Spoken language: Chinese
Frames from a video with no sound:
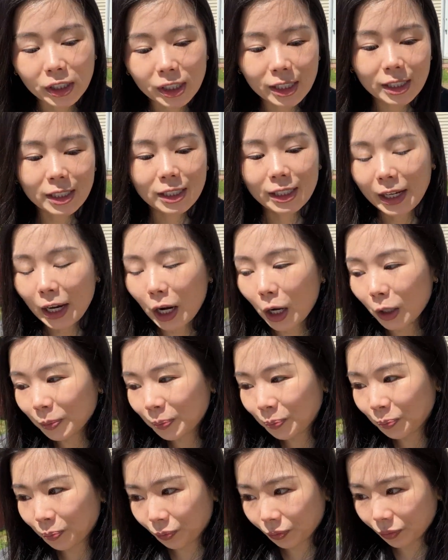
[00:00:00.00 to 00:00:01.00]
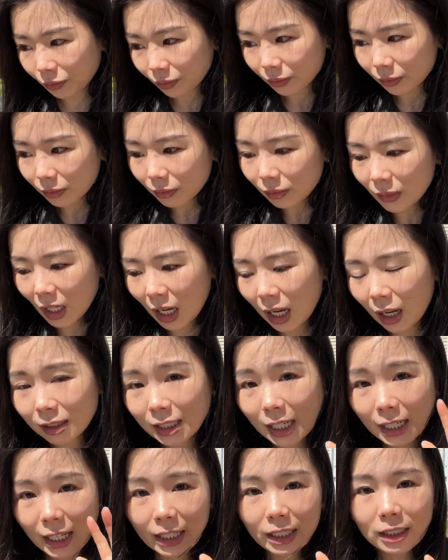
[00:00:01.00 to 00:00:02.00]
治疗。然后
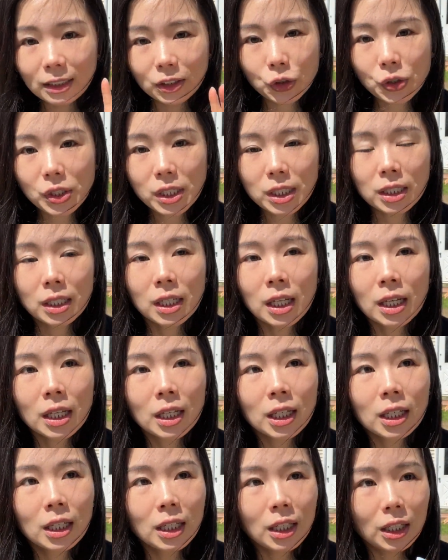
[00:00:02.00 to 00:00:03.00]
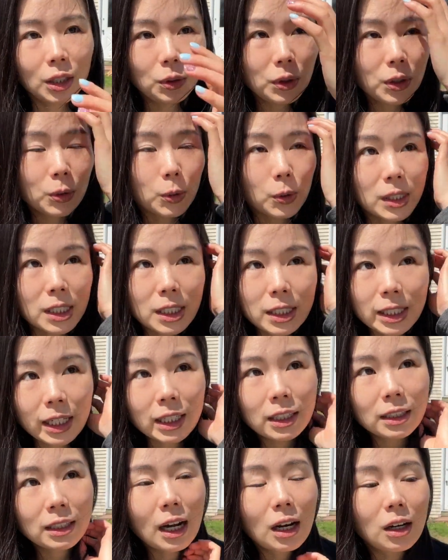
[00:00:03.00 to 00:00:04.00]
再来一个，就是因为我
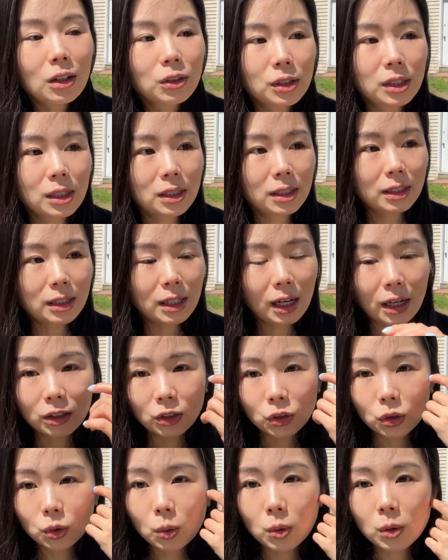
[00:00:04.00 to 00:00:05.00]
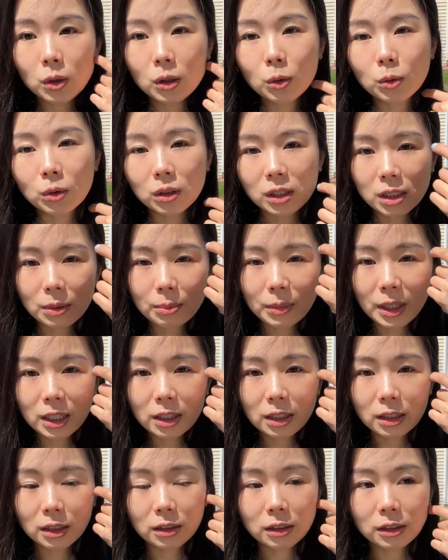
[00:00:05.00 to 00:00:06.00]
听到很多我身边
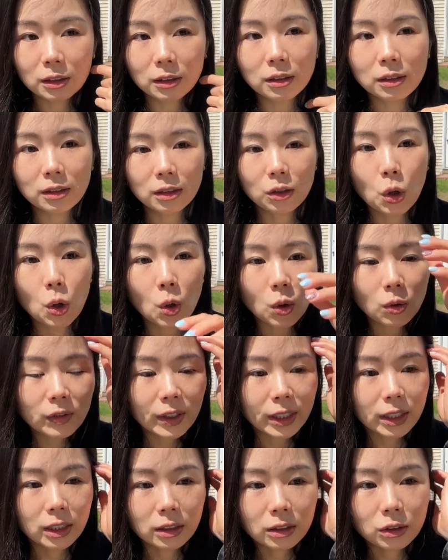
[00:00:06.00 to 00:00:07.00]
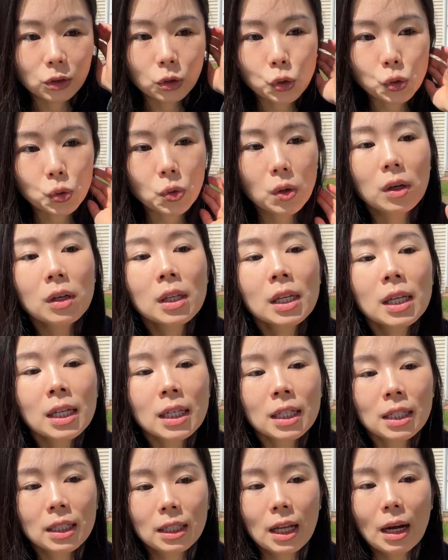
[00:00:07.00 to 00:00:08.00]
的人得 COVID 的人都说，
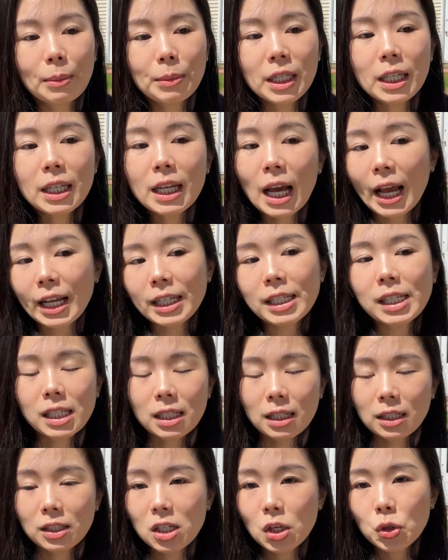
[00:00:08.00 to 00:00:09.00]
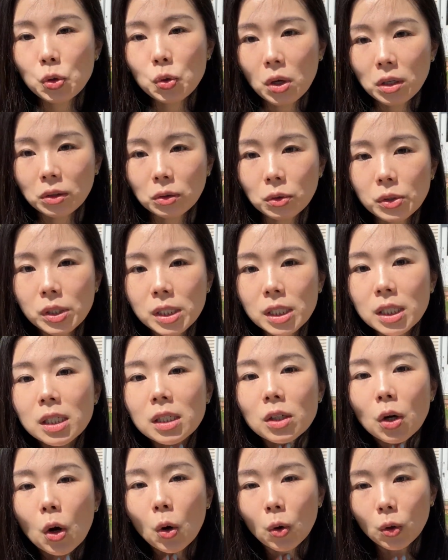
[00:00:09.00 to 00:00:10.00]
他们一开始的症状都
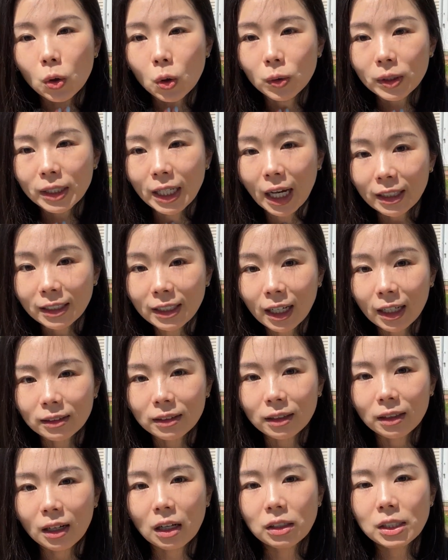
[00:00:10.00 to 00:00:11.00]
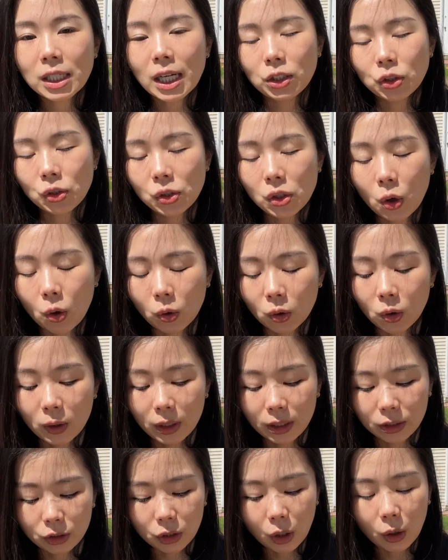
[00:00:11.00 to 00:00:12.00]
是喉咙痒痒的，然后再来就是喉咙
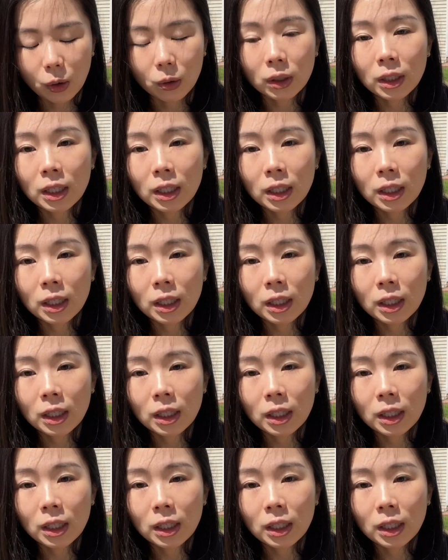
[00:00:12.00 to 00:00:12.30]
很痛。